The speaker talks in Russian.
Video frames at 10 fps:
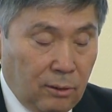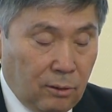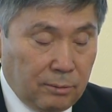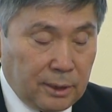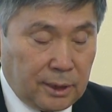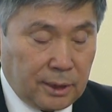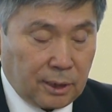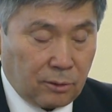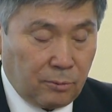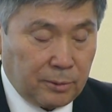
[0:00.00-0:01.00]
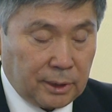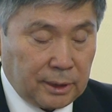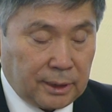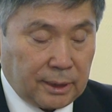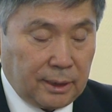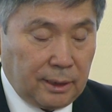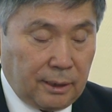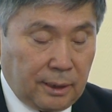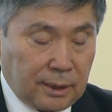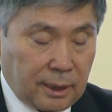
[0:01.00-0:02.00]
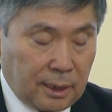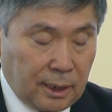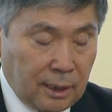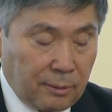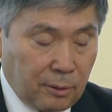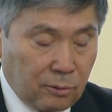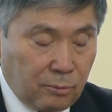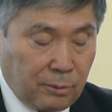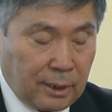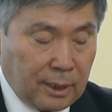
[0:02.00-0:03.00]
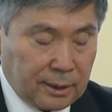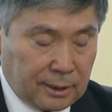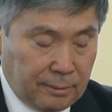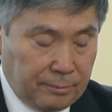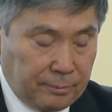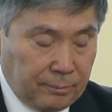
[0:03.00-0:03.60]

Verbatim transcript: области, закупочной цены и затрат на покупку газа.